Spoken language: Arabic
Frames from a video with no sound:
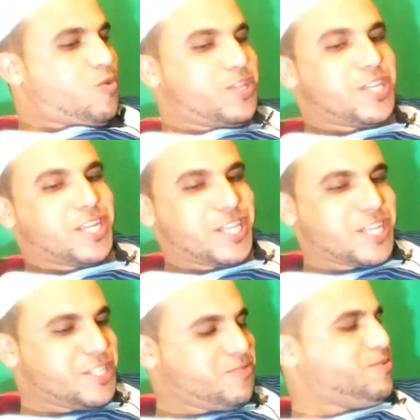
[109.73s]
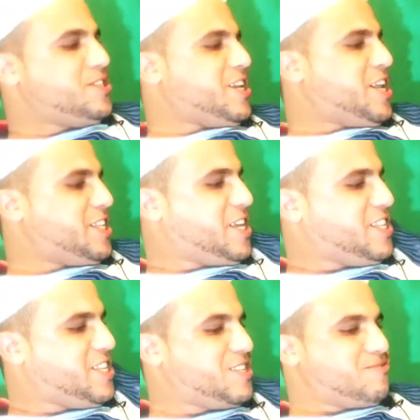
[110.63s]
وديري ديري شي كويزيلاتي
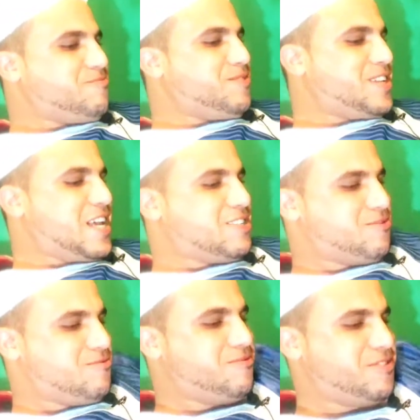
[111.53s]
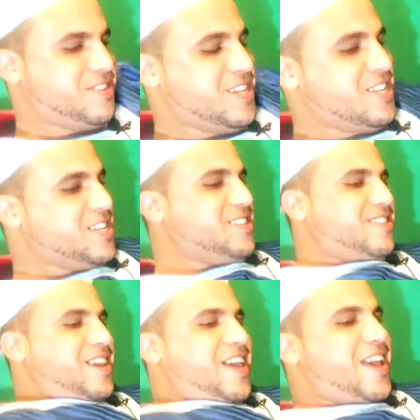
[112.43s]
ديري زهور الزهور
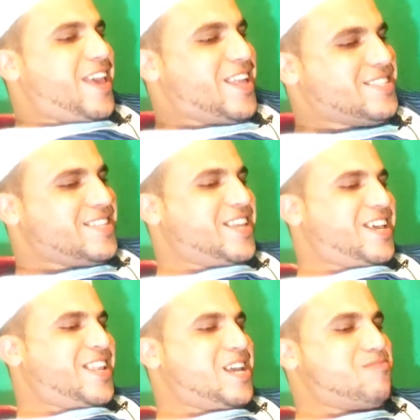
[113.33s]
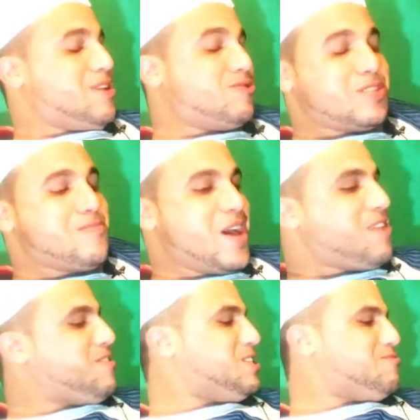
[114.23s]
تيها جالسه دخلناك تي ما
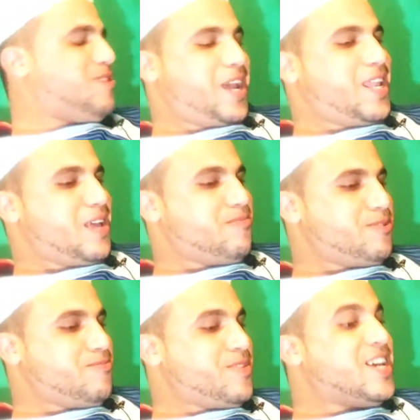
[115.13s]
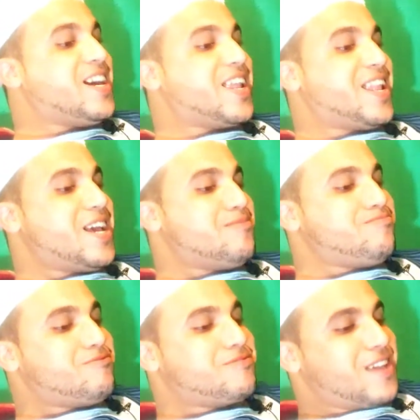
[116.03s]
عارفه شكون اللي غيلعب اليوم راه لاعب
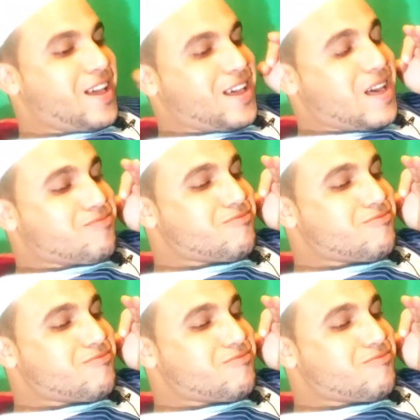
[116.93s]
منتخب